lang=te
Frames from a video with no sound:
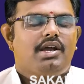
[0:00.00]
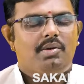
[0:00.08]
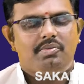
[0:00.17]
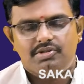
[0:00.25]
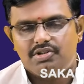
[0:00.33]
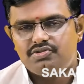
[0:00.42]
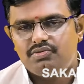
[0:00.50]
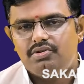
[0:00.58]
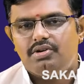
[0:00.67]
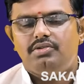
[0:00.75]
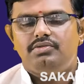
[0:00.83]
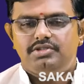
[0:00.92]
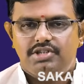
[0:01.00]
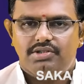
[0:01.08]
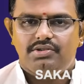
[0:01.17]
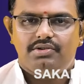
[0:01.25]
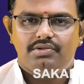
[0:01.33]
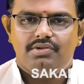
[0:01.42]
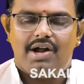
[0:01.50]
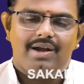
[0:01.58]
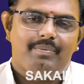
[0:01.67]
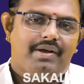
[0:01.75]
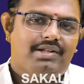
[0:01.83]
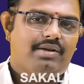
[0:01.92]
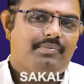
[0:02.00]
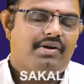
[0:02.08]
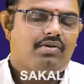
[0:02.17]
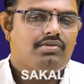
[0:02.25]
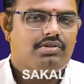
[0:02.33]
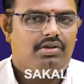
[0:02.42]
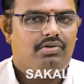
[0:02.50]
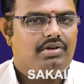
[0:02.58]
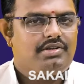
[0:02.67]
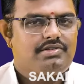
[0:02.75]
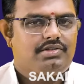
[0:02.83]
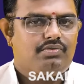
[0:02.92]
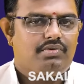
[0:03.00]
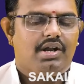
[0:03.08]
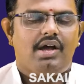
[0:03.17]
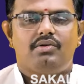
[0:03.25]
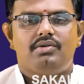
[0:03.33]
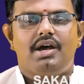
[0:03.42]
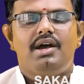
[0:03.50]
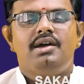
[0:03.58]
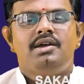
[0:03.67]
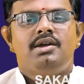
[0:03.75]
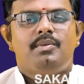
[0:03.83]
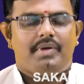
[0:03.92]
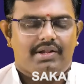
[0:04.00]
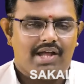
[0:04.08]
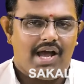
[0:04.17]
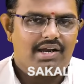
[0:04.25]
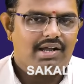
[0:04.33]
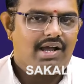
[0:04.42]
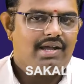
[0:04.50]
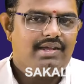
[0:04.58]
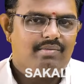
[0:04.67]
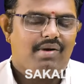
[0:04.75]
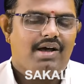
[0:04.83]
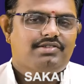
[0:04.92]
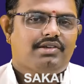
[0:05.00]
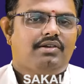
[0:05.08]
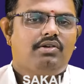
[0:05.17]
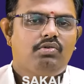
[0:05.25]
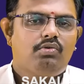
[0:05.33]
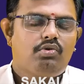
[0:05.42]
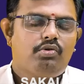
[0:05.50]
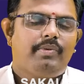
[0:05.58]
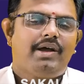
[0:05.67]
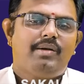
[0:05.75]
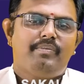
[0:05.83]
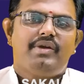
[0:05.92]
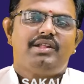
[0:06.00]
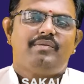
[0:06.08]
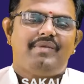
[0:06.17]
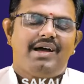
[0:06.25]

ఇక బుధ శుక్రులు చంద్రుడు అడపాదడప కొంత యోగిస్తూ ఉన్నా కూడా ప్రధానంగా ఈ మాసంలో గురుబలం మీద